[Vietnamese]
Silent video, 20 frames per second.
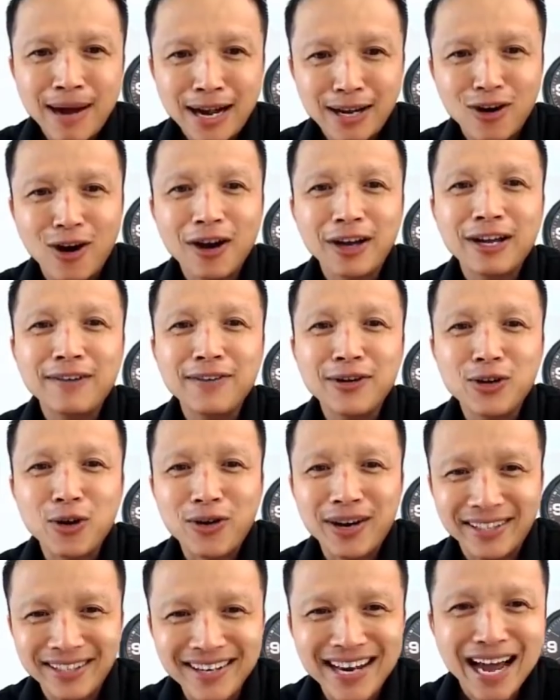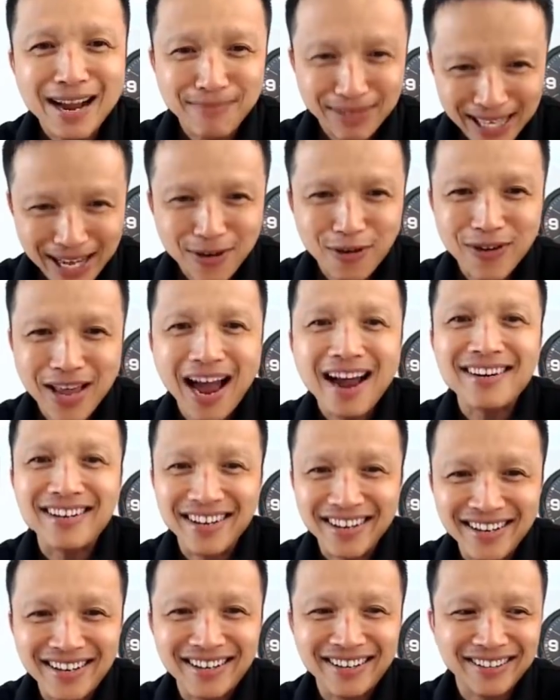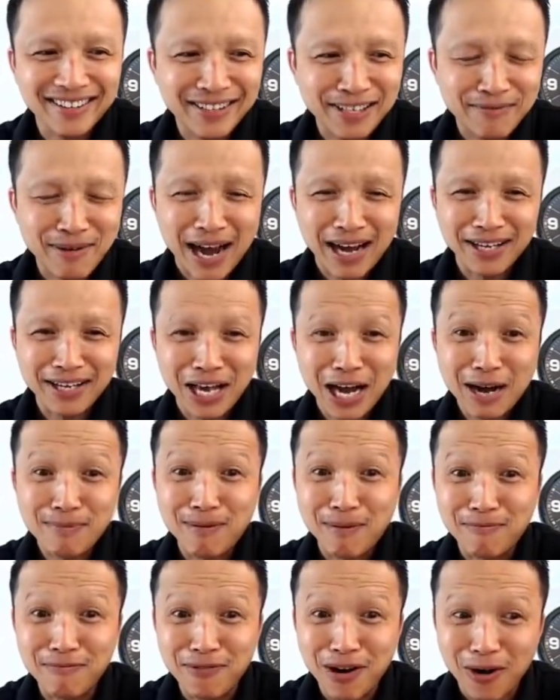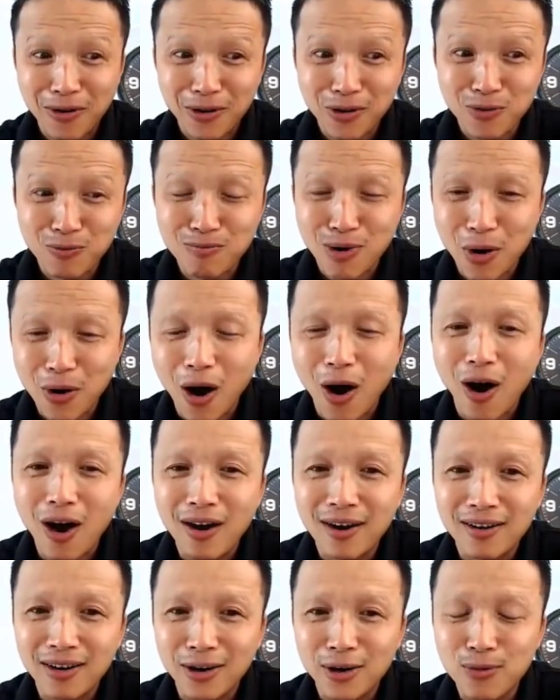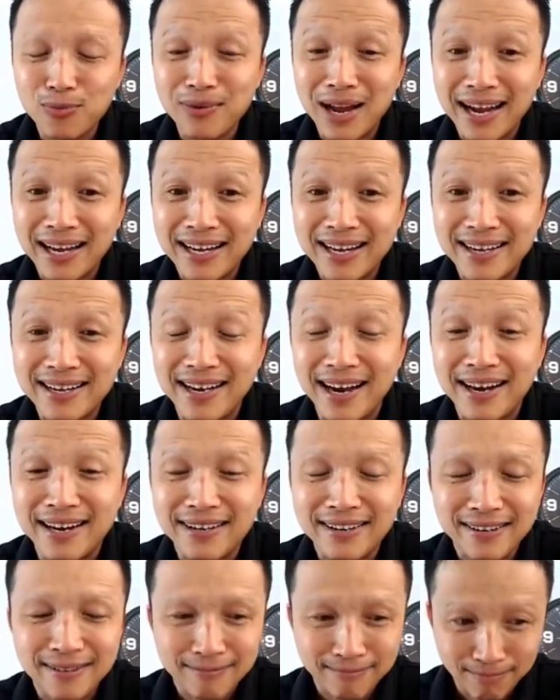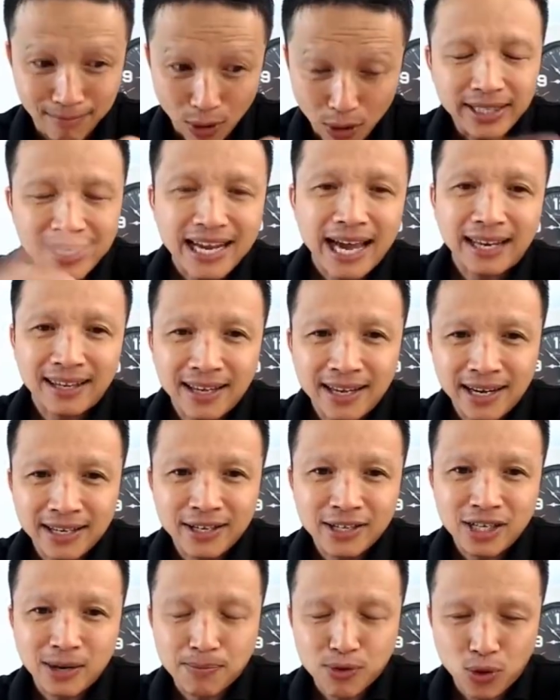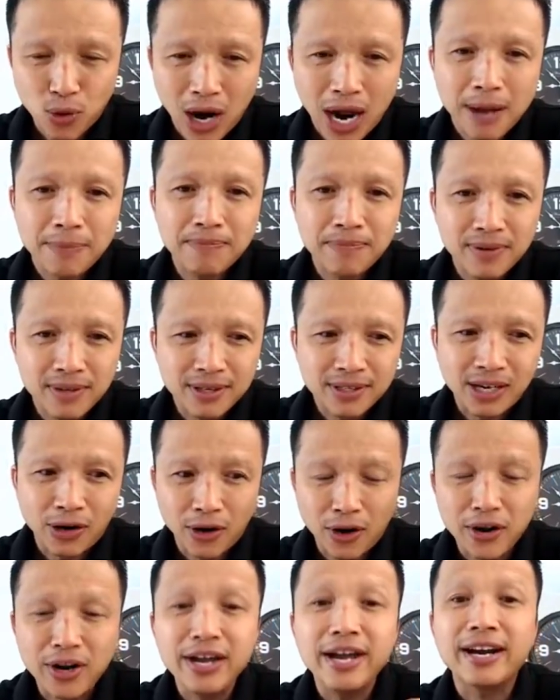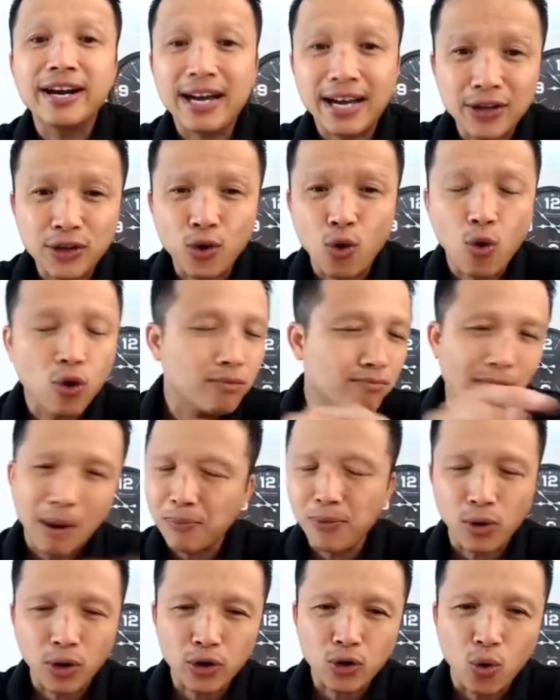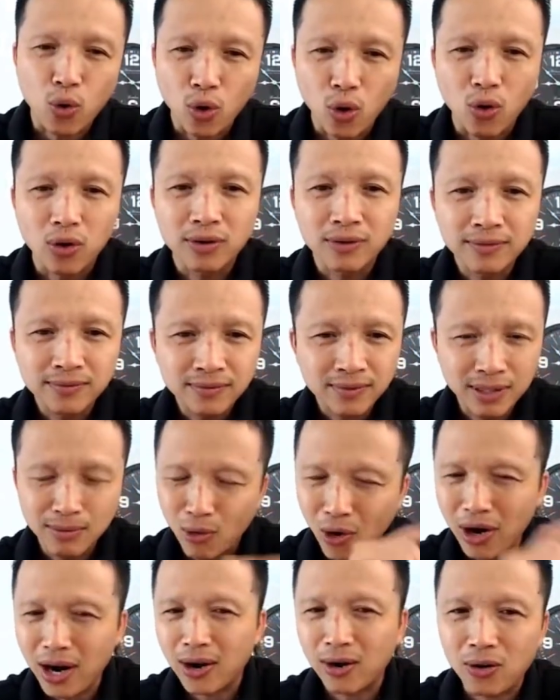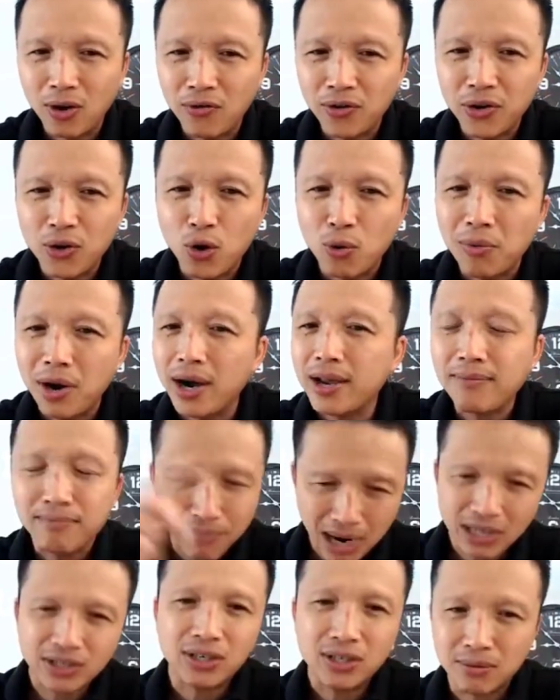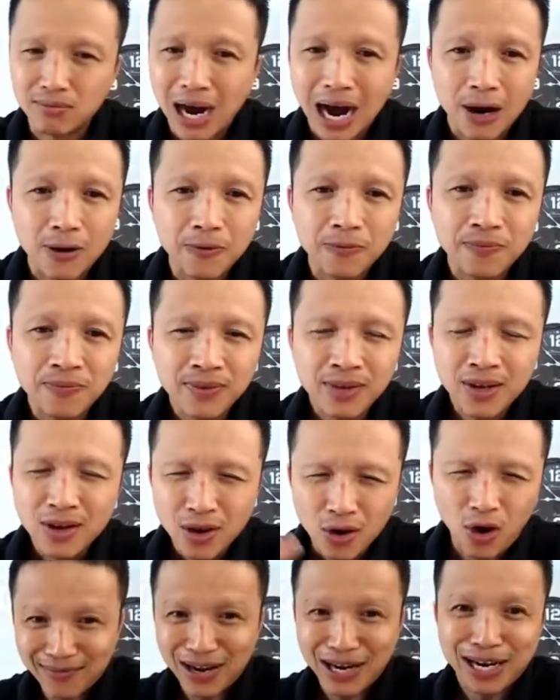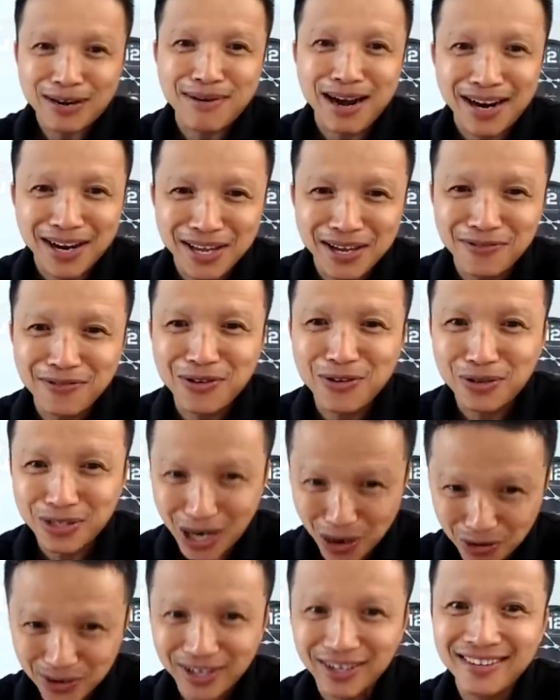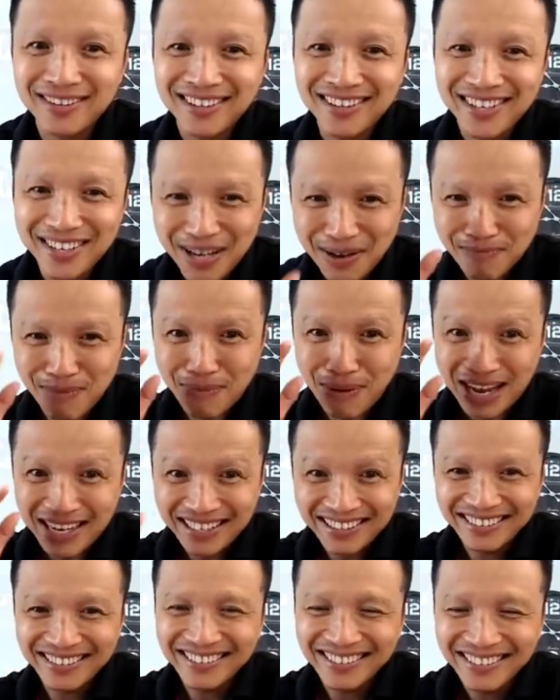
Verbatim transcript: nếu bạn coi cái video này tới đây mà thấy có giá trị á, thì bạn nhớ bấm vào cái nút màu đỏ là nút đăng ký kênh còn ở tiếng Anh đó là chữ subscribe sau đó nó hiện ra cái chuông bấm vô cái chuông luôn mỗi lần có video mới bạn sẽ được báo hẹn gặp lại các bạn ở những video sau nữa bye